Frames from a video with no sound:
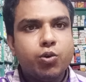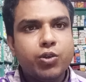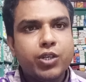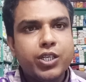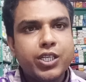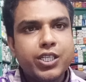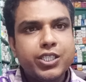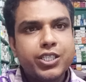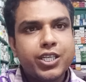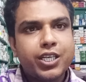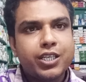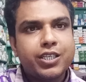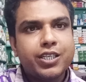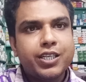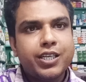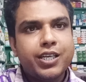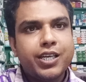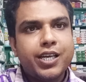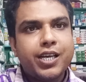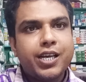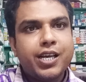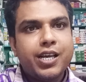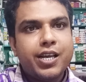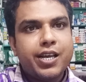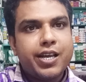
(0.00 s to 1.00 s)
শরীর যাতে
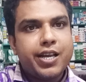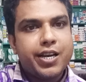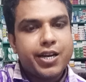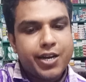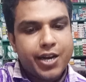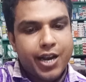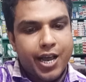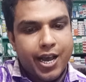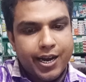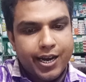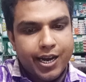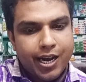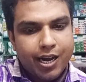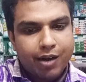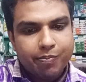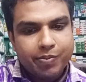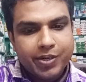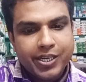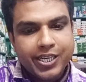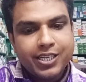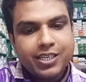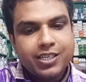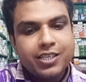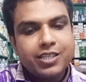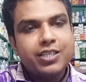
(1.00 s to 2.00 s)
না
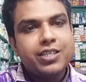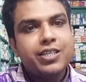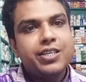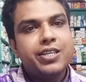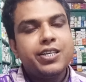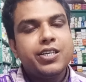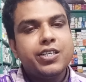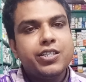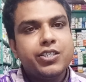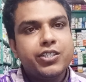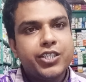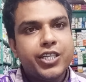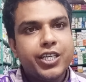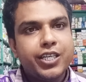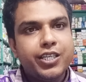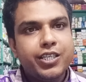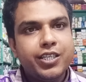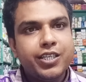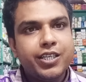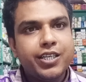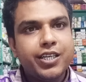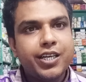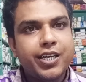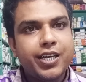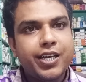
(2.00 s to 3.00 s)
ঘামে
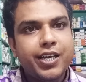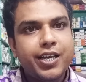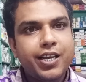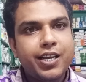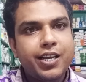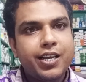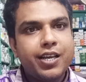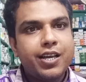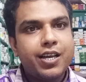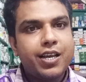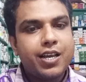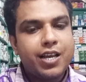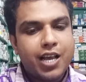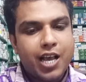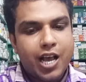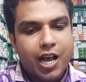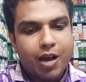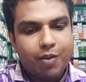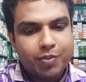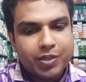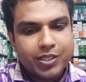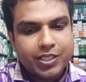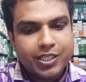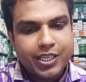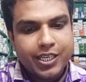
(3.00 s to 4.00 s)
সেদিকে
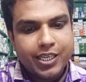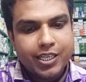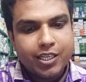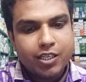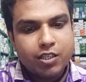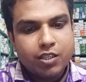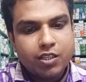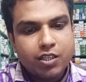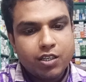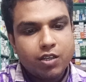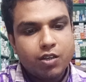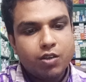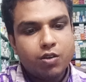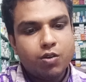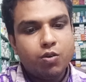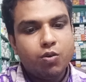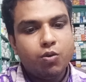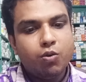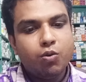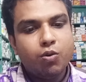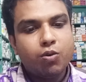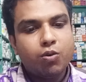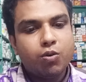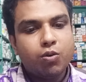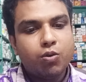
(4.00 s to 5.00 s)
আমাদের
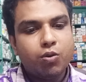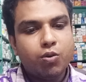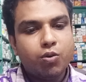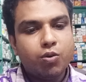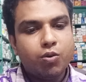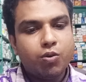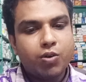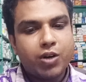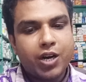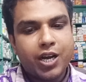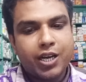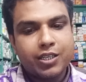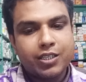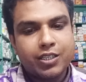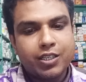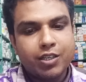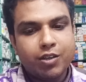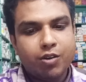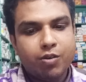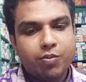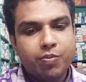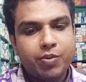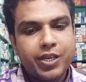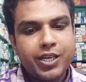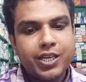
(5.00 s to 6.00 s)
লক্ষ্য রাখতে
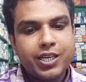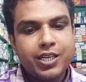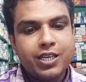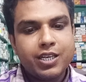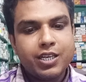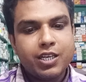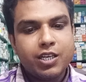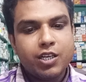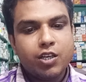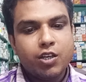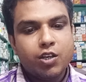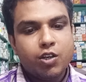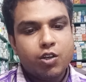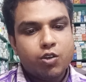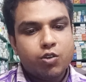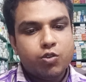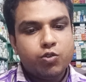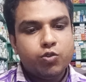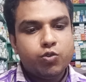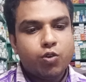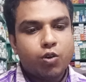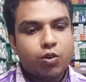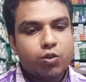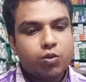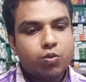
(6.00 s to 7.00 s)
হবে
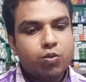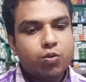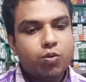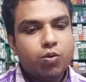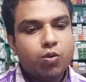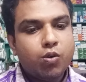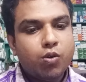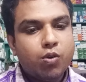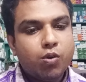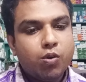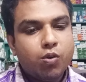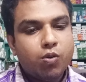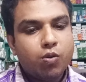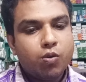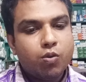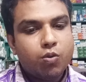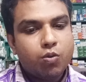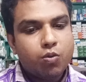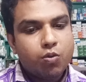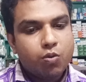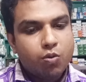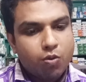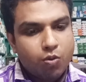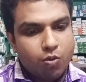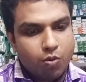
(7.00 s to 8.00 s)
যত
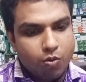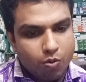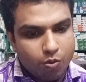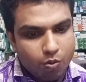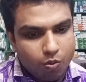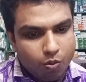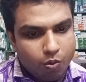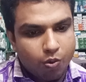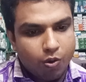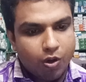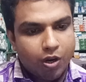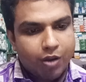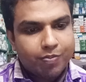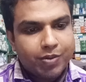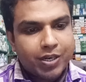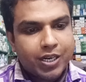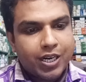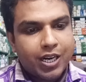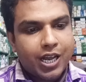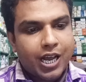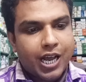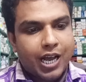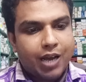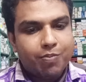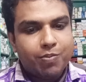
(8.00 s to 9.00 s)

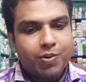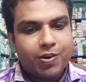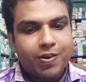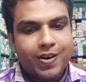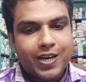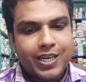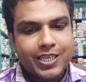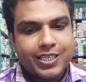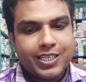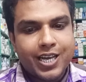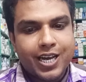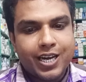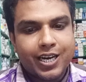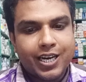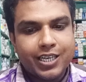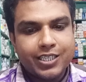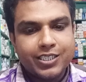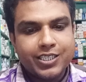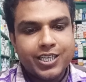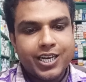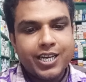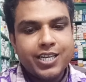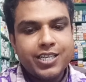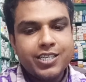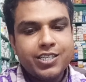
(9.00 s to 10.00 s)
খোলামালা আবহাওয়ায় থাকা
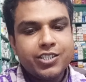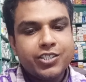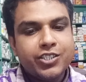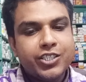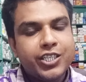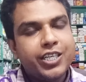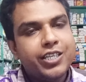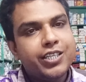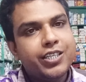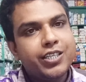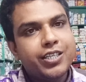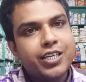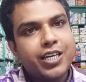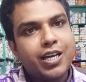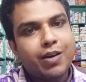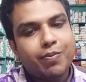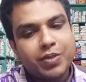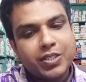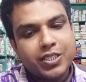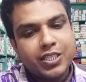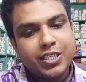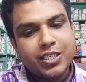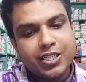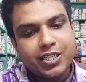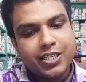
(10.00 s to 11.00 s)
যায় সেদিকে
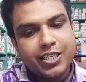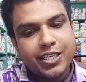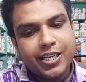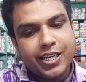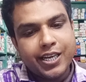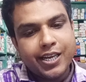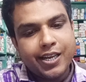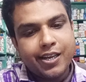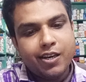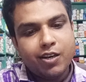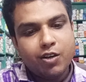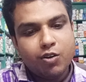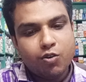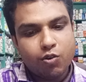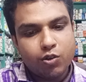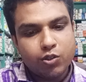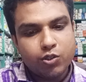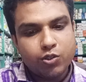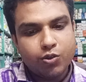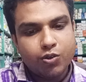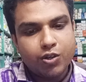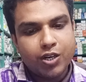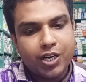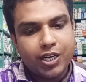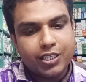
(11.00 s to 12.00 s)
আমাদেরকে
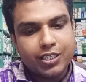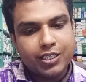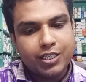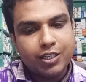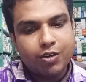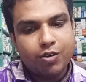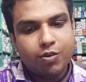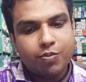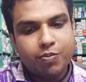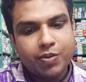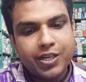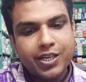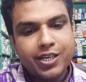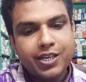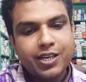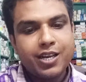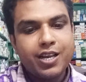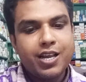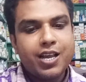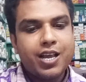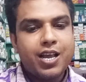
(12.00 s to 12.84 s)
নজর রাখতে হবে